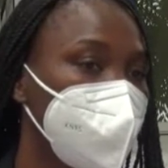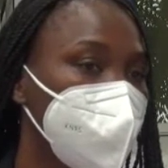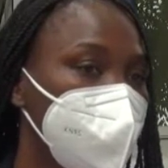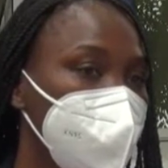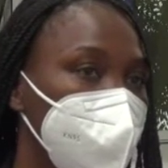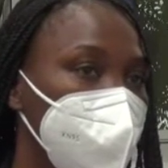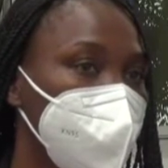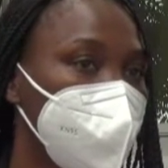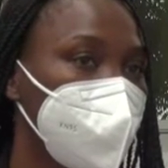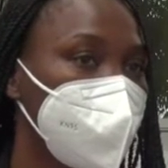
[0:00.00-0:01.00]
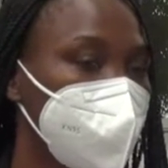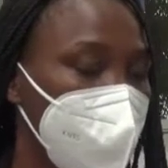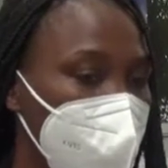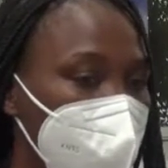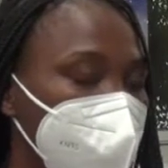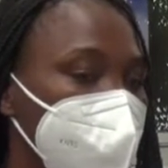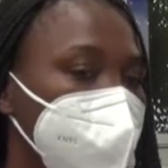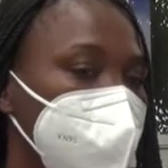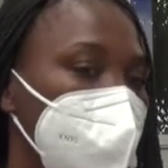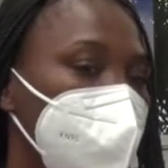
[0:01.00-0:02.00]
fez-me chamou-me a
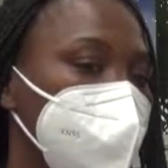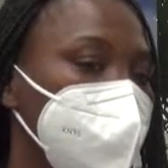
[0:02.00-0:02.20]
atenção.